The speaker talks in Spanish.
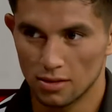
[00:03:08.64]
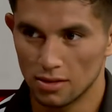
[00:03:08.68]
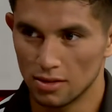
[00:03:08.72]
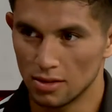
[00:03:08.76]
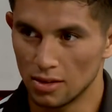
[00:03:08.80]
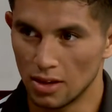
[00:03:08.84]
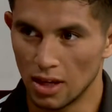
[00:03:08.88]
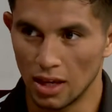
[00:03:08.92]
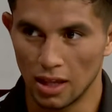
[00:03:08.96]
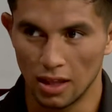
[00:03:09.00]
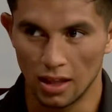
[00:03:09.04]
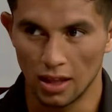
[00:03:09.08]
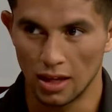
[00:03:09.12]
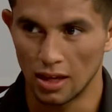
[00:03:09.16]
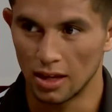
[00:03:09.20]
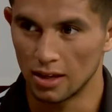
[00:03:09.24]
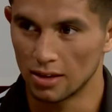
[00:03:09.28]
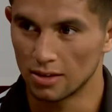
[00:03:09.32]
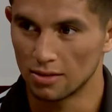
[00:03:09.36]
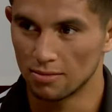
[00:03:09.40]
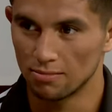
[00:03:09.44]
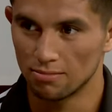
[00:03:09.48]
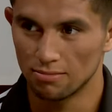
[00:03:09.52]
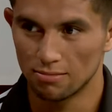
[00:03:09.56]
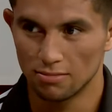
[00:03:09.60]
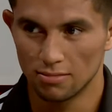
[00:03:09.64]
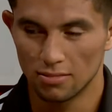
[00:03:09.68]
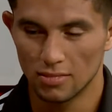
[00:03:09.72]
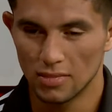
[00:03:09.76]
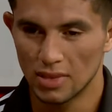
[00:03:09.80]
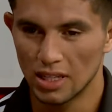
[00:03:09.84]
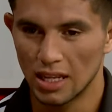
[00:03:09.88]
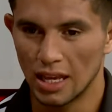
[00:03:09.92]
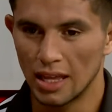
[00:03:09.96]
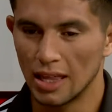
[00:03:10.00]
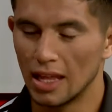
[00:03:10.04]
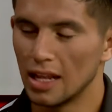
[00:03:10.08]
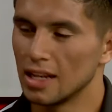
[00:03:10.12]
desde,
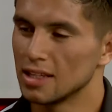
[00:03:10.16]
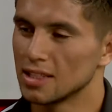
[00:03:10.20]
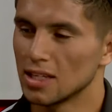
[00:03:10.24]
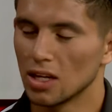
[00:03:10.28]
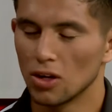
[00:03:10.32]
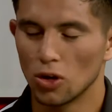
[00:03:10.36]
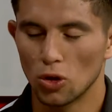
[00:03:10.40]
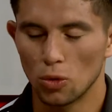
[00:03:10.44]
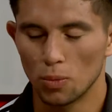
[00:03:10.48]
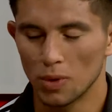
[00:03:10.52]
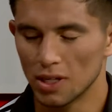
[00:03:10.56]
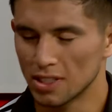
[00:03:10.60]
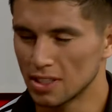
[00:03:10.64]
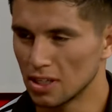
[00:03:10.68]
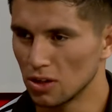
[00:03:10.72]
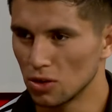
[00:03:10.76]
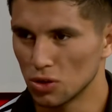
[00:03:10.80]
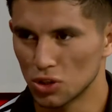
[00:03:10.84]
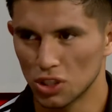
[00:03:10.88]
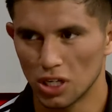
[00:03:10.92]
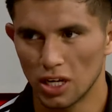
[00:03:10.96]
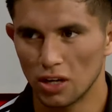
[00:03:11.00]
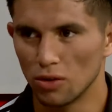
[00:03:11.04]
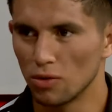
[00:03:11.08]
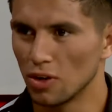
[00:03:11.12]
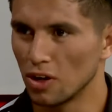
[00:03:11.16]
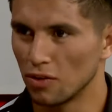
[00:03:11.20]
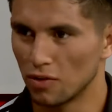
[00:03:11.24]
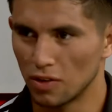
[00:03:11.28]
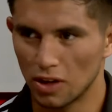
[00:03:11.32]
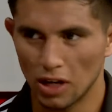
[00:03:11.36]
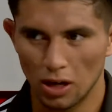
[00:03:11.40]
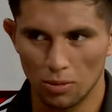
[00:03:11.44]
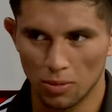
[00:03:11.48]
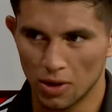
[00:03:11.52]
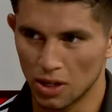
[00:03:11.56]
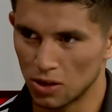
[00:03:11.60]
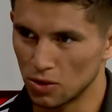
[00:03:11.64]
desde, el sábado pasado ya era una
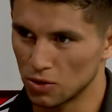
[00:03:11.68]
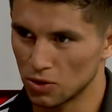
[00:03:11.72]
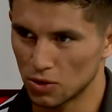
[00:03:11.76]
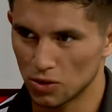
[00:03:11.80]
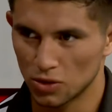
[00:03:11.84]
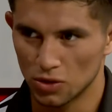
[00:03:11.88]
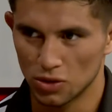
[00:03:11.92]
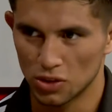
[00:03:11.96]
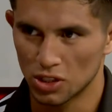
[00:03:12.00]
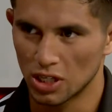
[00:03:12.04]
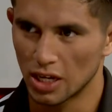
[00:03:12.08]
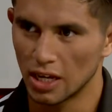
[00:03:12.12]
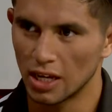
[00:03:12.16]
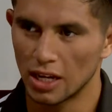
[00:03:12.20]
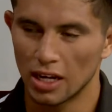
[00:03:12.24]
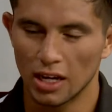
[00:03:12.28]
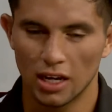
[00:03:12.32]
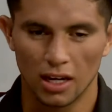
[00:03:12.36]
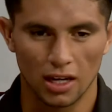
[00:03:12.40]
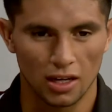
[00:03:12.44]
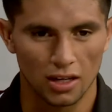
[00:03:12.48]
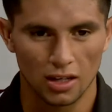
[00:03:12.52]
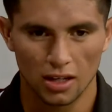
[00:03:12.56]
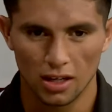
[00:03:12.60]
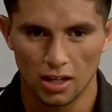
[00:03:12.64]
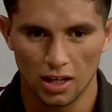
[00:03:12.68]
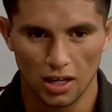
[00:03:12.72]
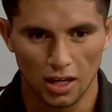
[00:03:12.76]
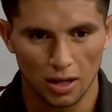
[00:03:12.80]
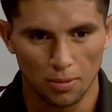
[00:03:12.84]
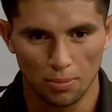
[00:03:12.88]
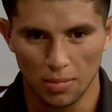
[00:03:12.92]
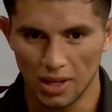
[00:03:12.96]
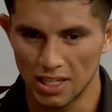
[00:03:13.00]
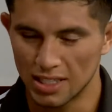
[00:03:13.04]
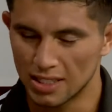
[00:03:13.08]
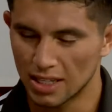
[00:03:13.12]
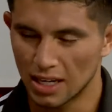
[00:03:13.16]
final para nosotros, ya era
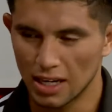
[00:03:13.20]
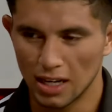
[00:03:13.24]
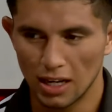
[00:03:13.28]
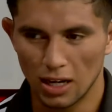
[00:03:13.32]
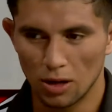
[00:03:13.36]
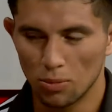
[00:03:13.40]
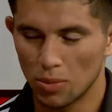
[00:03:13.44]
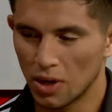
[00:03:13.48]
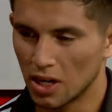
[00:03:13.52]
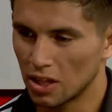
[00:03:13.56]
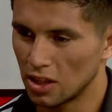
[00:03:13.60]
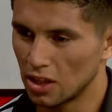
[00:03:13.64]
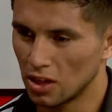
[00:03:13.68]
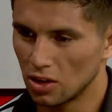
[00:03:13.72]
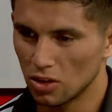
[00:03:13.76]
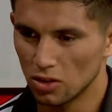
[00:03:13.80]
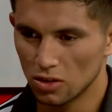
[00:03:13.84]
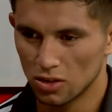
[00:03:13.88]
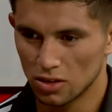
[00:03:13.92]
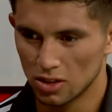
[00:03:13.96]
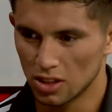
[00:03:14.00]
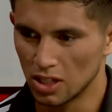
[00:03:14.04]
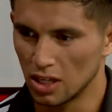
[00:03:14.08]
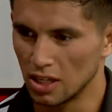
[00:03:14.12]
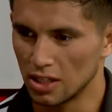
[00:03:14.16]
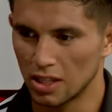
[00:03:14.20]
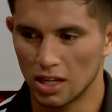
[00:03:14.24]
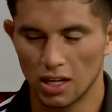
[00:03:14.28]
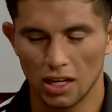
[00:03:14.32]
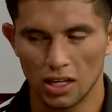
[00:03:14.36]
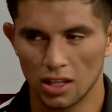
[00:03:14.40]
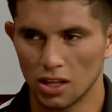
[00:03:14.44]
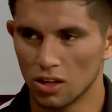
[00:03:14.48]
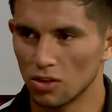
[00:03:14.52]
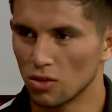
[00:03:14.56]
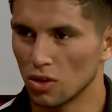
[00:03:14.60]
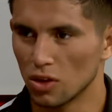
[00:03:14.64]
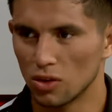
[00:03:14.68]
pensar en el partido y estar
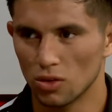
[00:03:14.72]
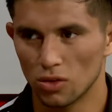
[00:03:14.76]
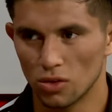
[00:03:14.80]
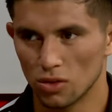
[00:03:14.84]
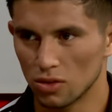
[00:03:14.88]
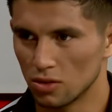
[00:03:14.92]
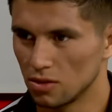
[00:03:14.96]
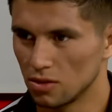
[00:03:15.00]
atento a todo.